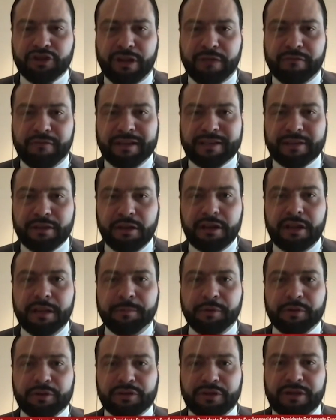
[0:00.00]
cioè quei soldi
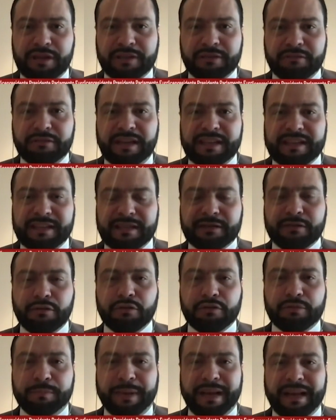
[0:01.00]
possono essere utilizzati
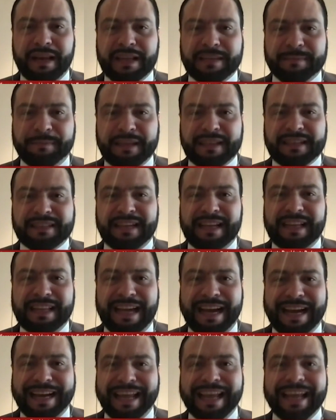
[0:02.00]
solo per le spese
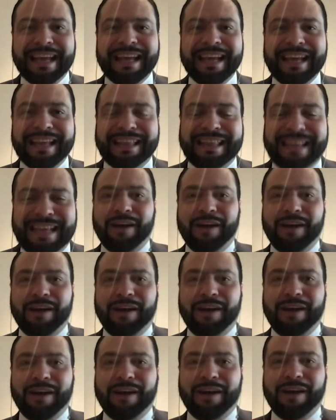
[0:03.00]
sanitarie
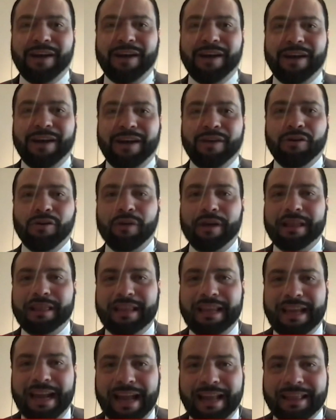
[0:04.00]
dirette o
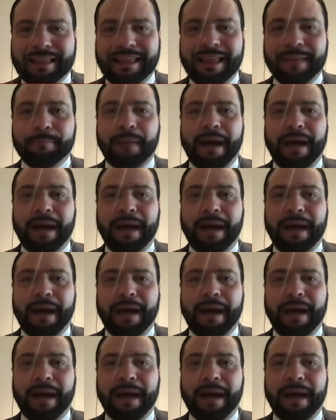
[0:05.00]
indirette,